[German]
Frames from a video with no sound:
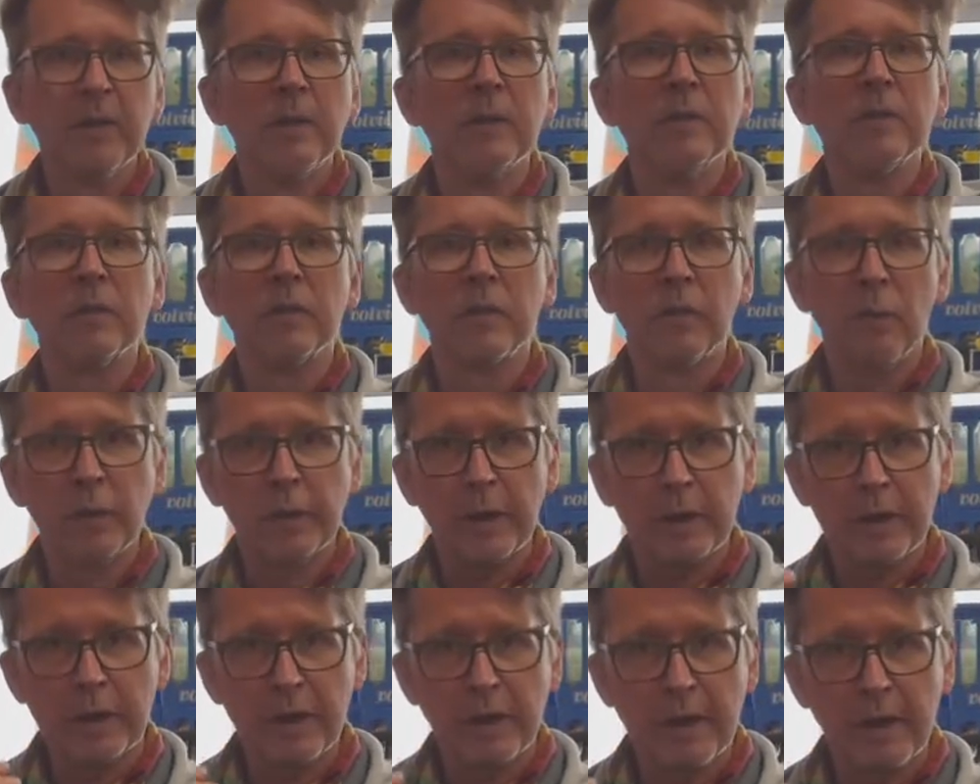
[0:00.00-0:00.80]
Sowohl
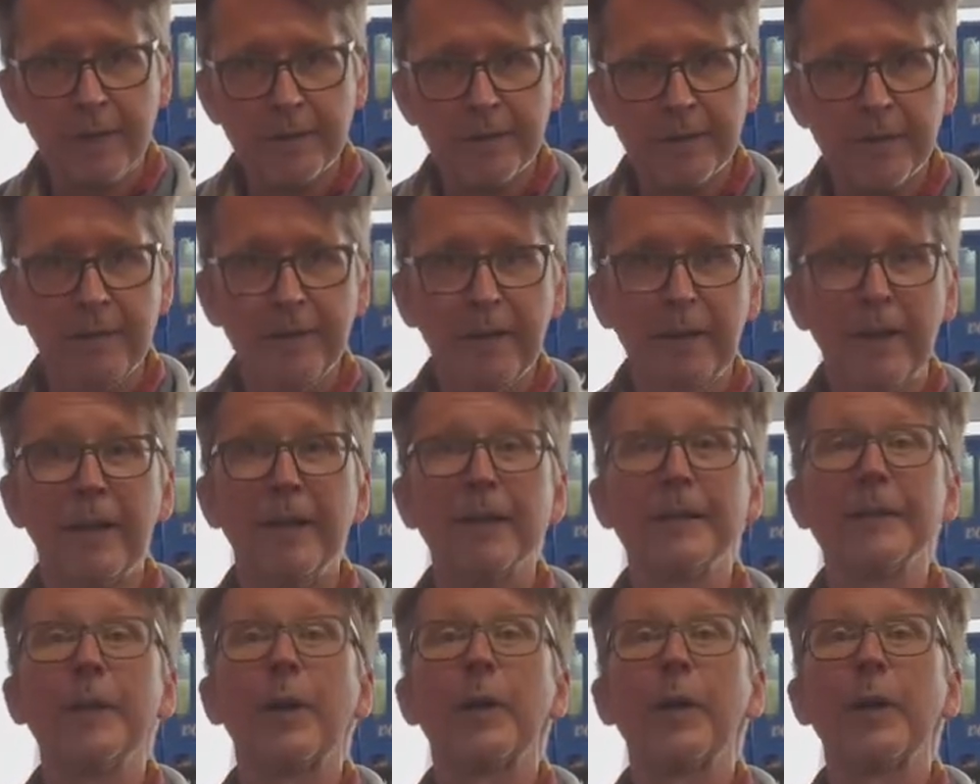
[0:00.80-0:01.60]
in der Nase
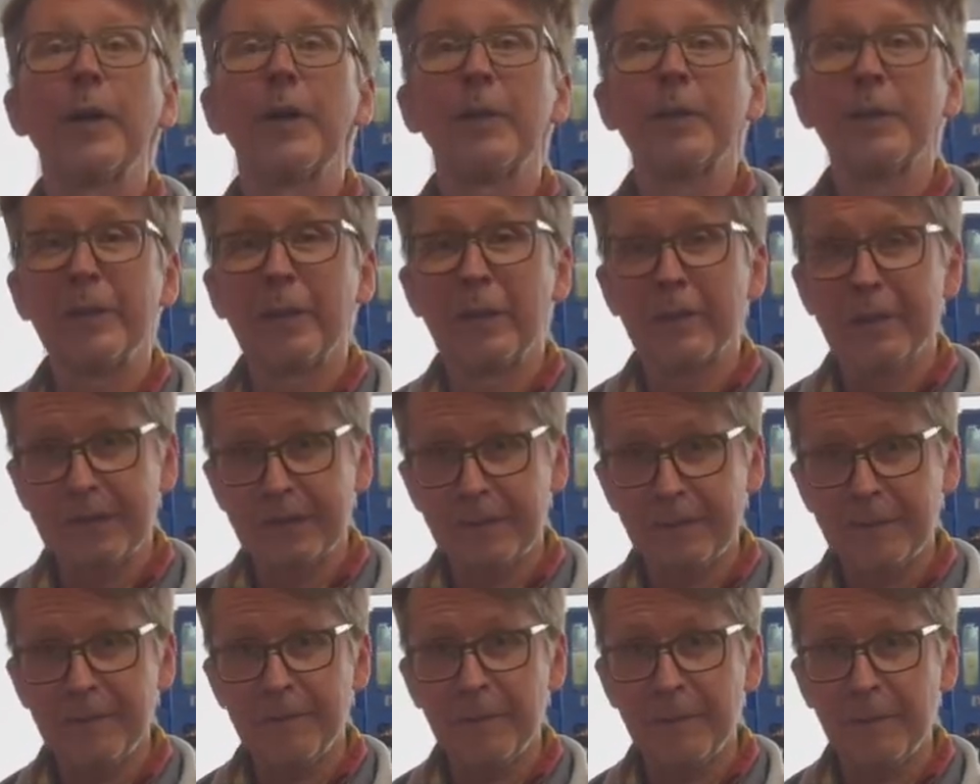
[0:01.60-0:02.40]
als nachher,
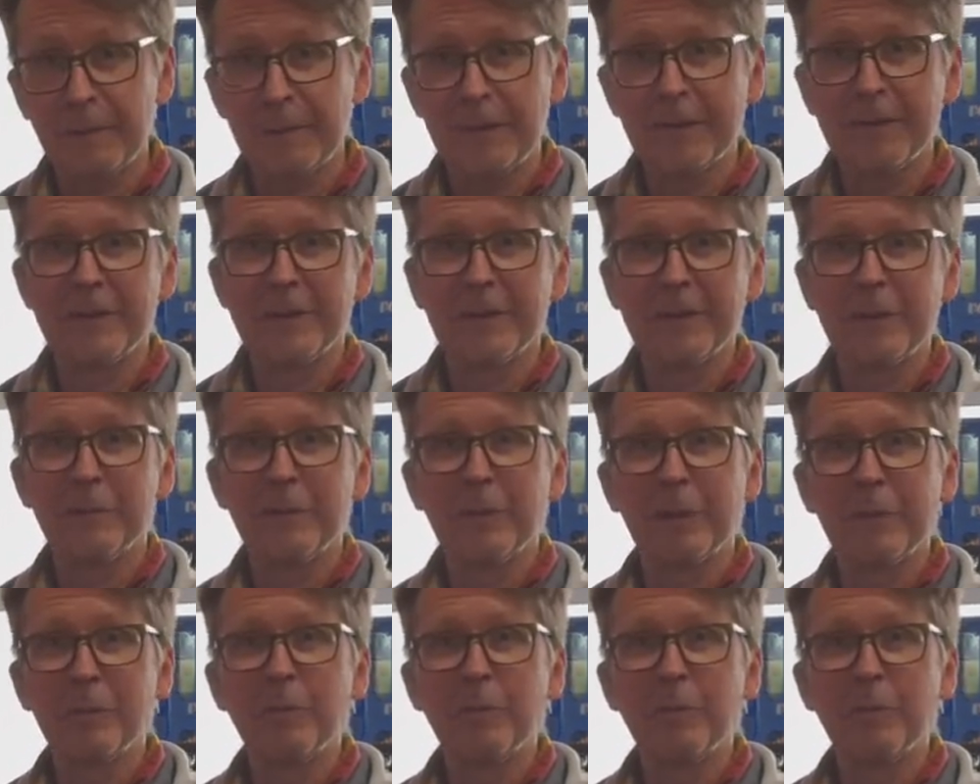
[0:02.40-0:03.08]
nachher wenn wir das Bier